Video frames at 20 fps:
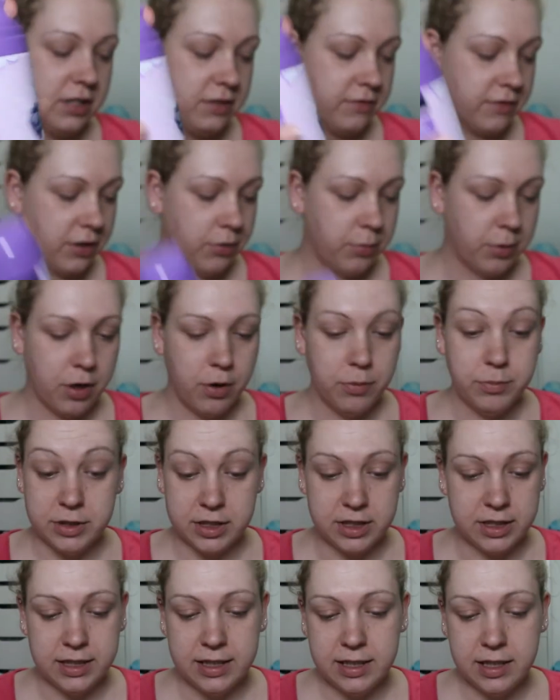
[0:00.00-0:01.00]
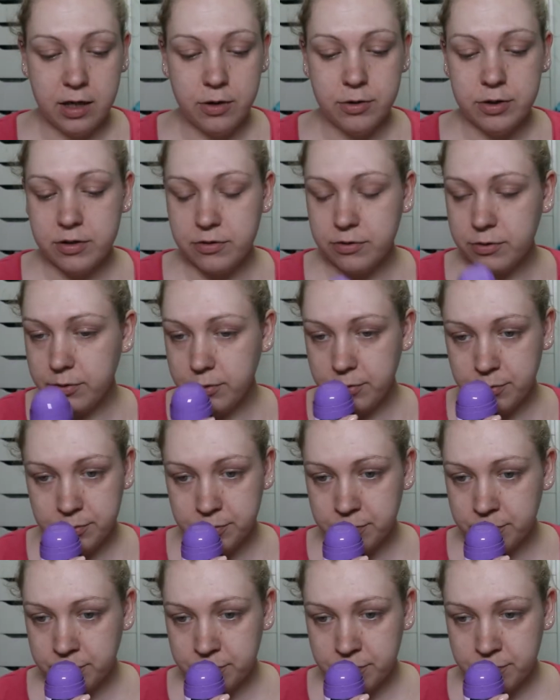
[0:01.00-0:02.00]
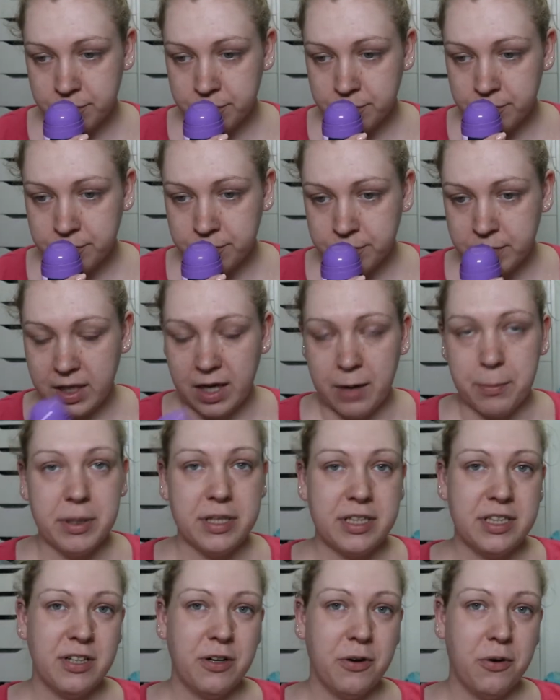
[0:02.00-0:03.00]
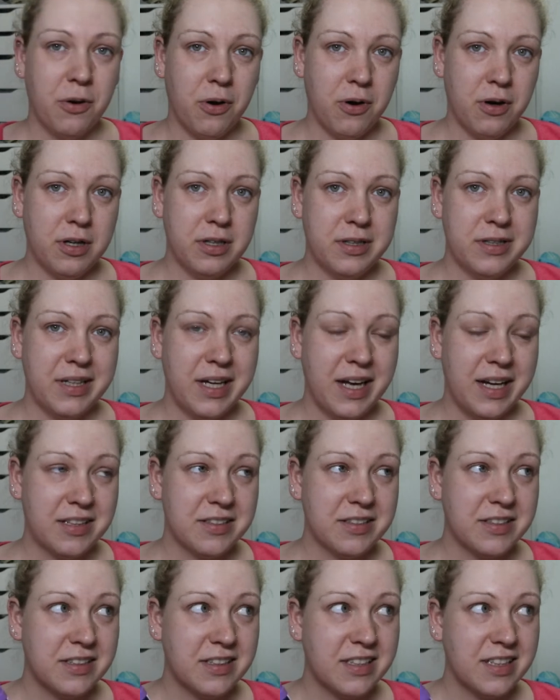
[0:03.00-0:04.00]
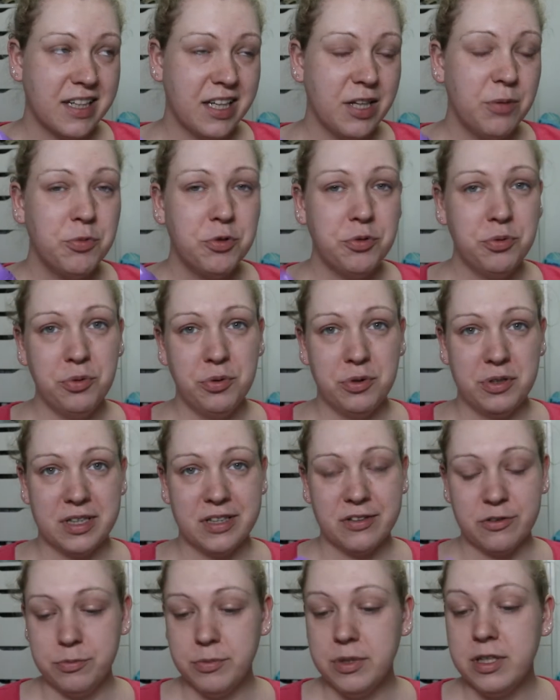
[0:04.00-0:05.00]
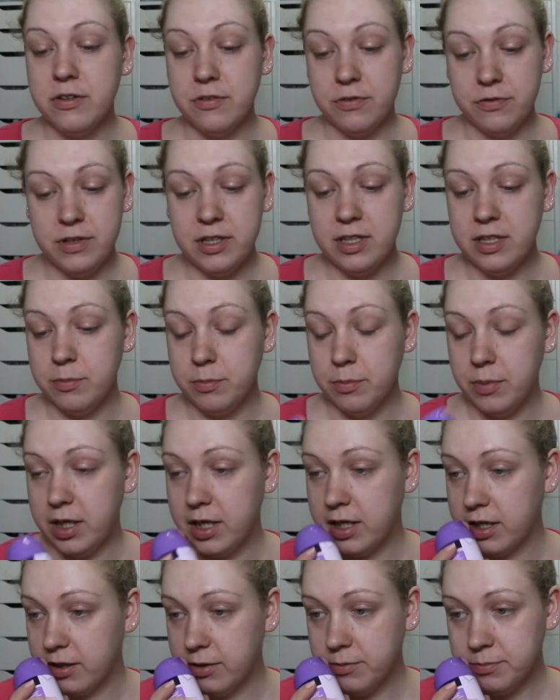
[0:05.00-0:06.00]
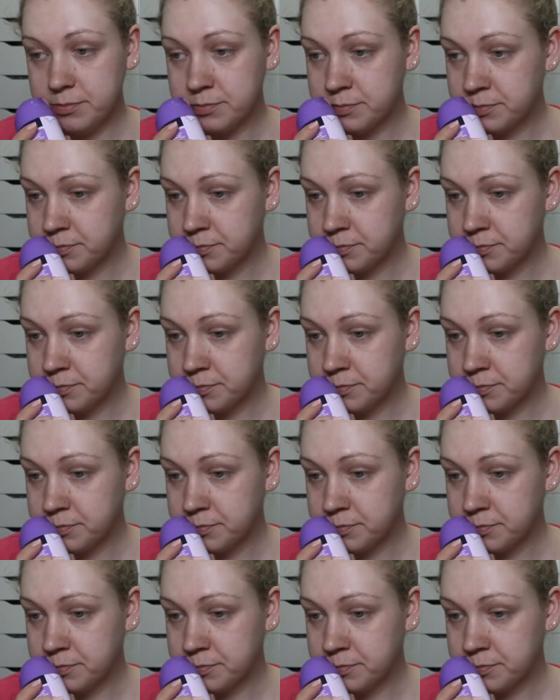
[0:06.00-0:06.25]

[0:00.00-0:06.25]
Die war überhaupt nicht lila oder so. Aber die roch extrem gut. Also mir gefiel die mega.